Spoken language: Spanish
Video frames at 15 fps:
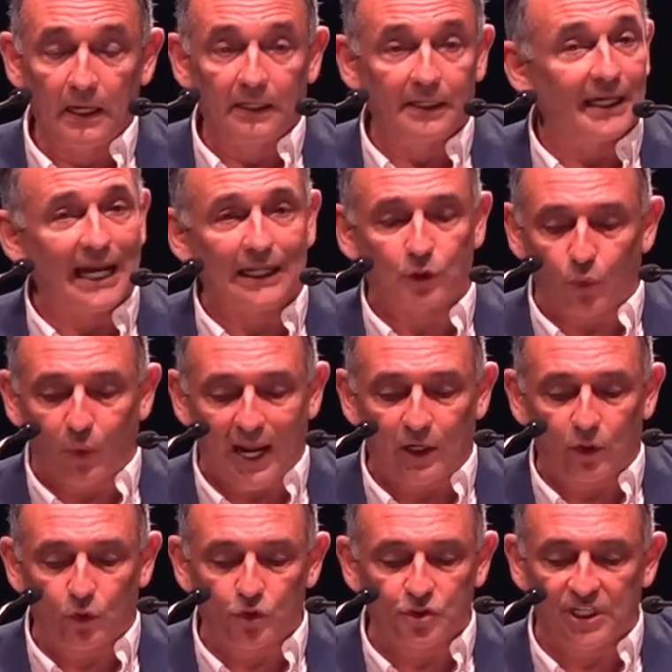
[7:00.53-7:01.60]
Ni la actual
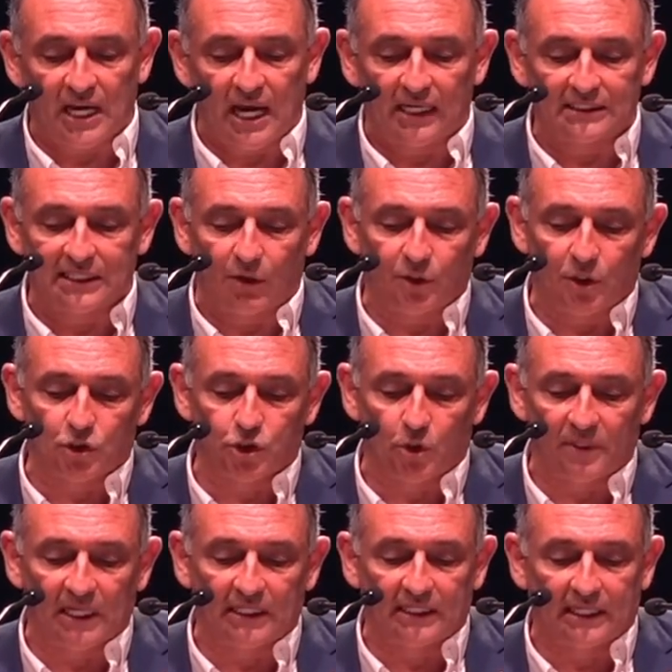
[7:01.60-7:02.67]
Rusia es la Unión
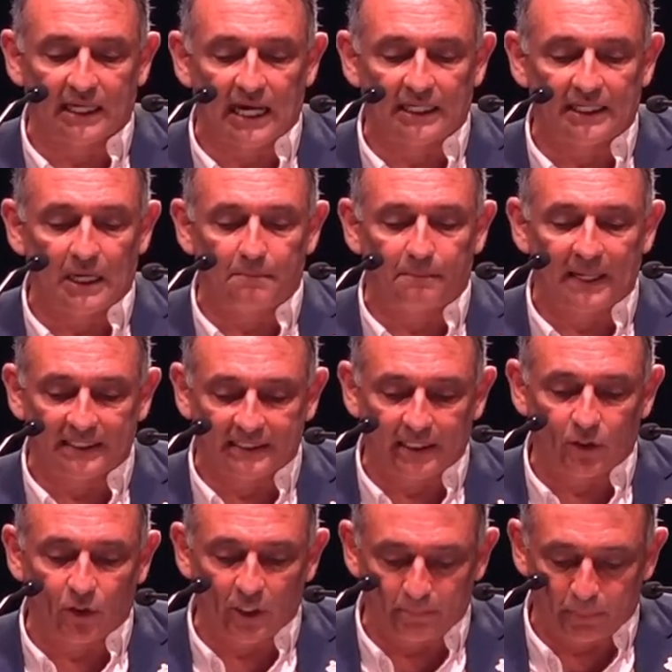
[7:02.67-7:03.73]
Soviética, ni el
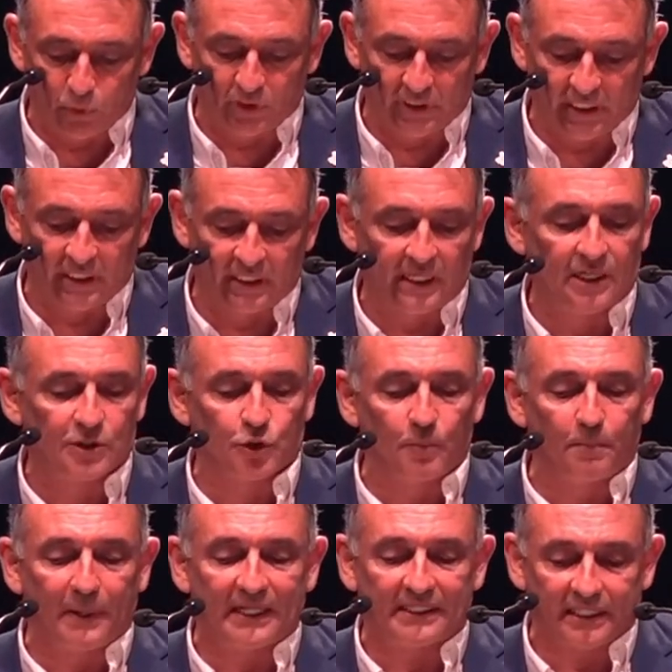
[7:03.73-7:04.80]
partido de Putin es un
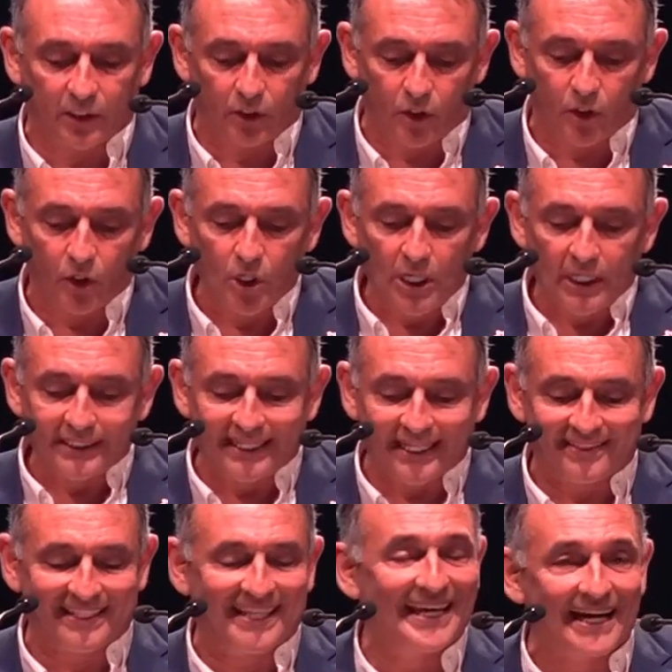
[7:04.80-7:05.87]
partido de
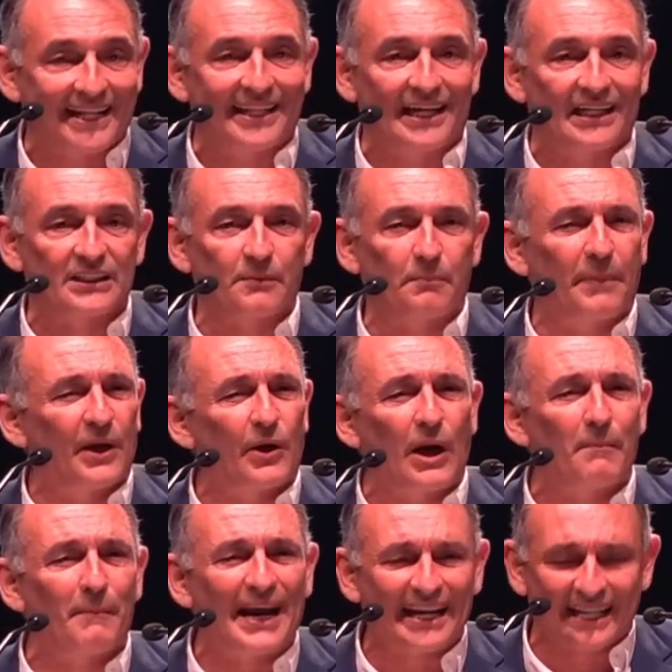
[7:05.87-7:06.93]
izquierdas, pero
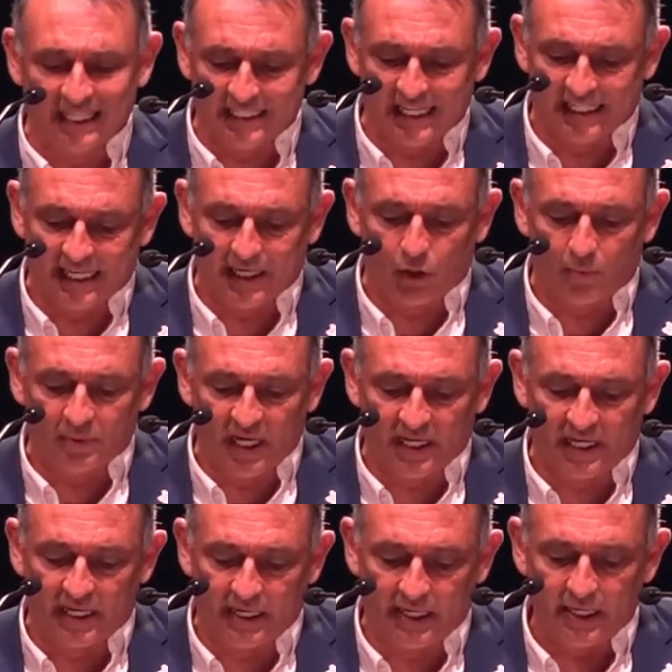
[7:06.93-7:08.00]
al margen de quien
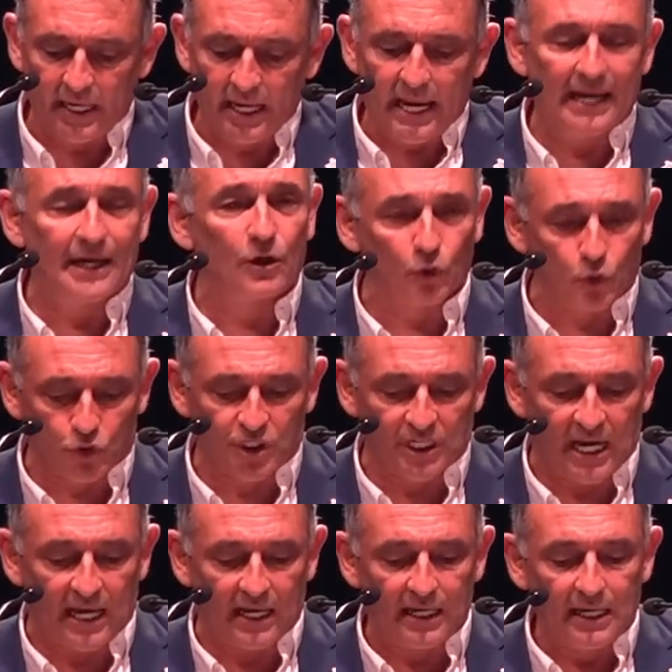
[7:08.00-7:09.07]
gobierne en
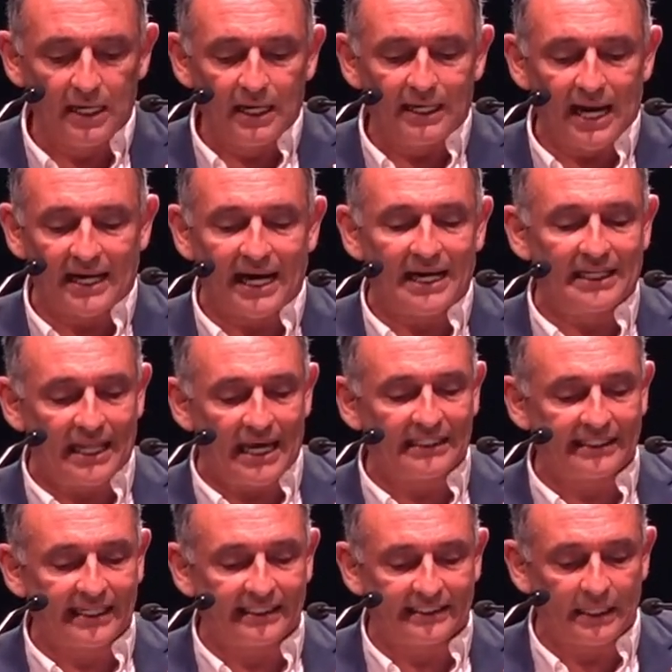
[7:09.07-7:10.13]
Rusia, la realidad
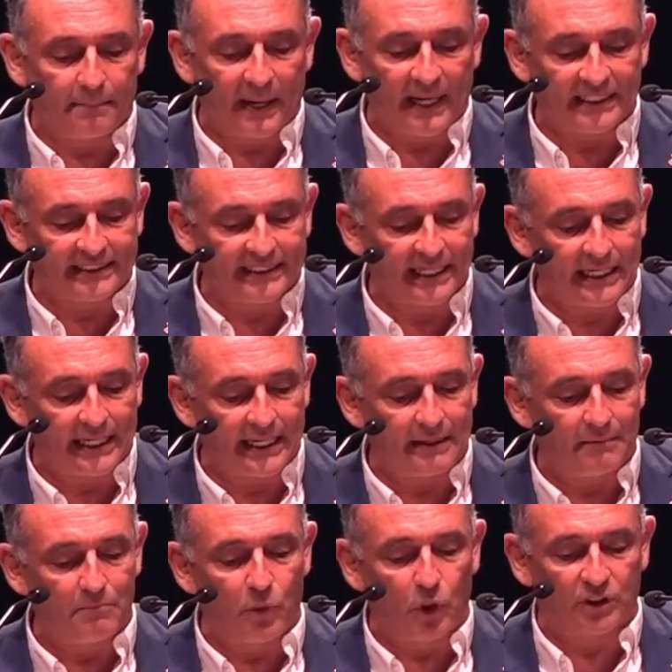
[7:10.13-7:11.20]
es que este país tiene
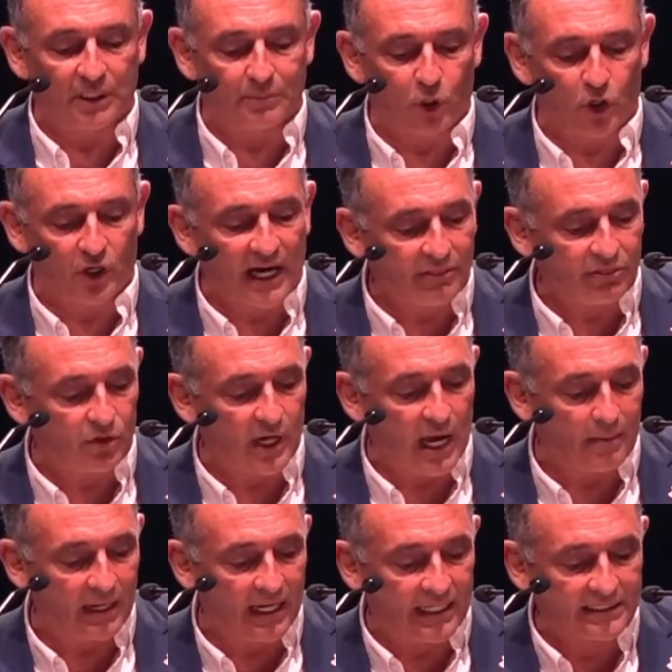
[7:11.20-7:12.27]
motivos
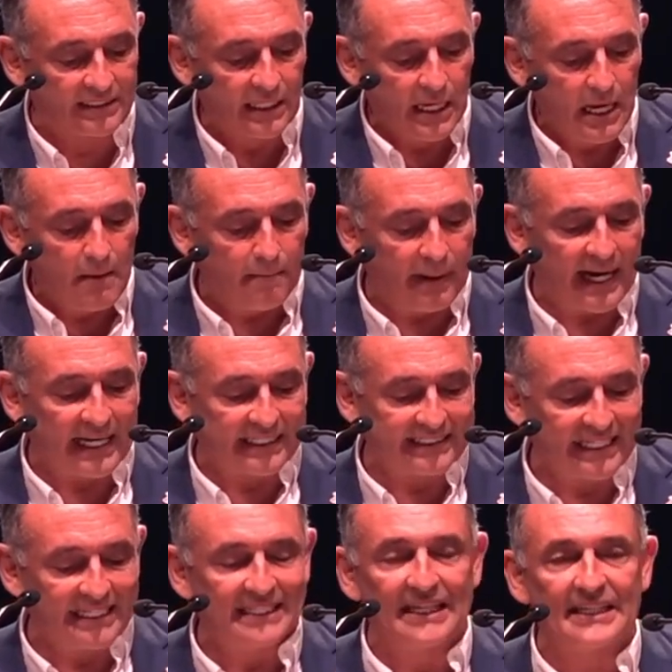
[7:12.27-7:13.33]
razonables para
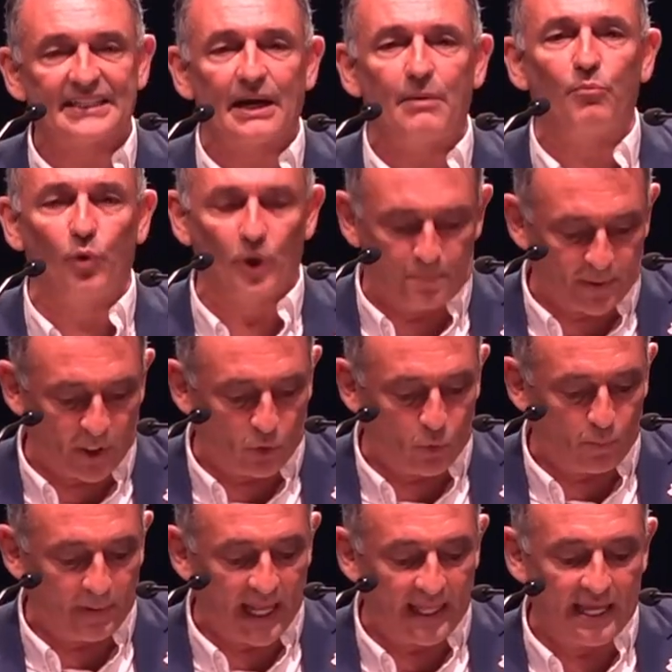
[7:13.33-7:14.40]
sentirse muy
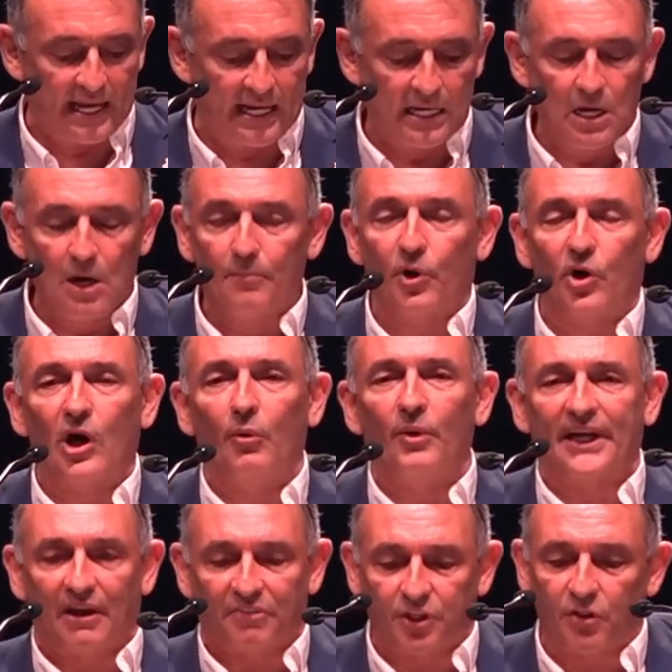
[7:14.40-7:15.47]
preocupada por la
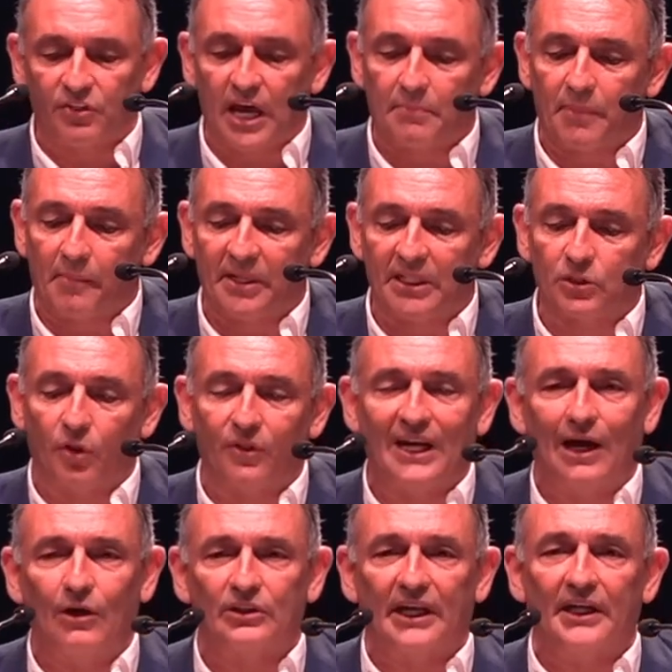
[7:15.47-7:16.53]
ubicación de armamento de
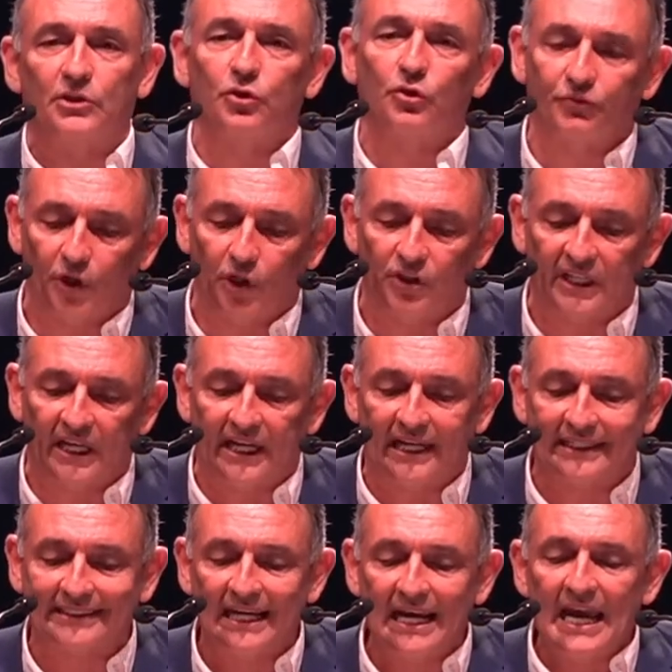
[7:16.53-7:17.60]
la OTAN en sus
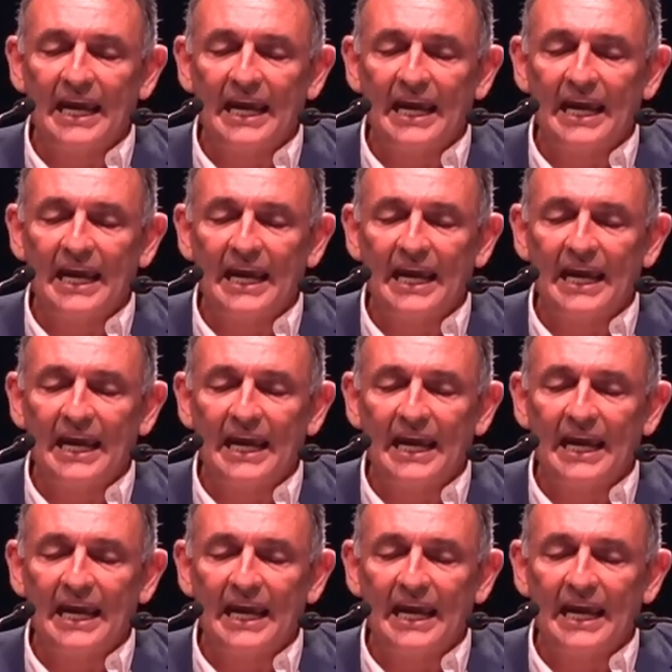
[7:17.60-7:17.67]
fronteras,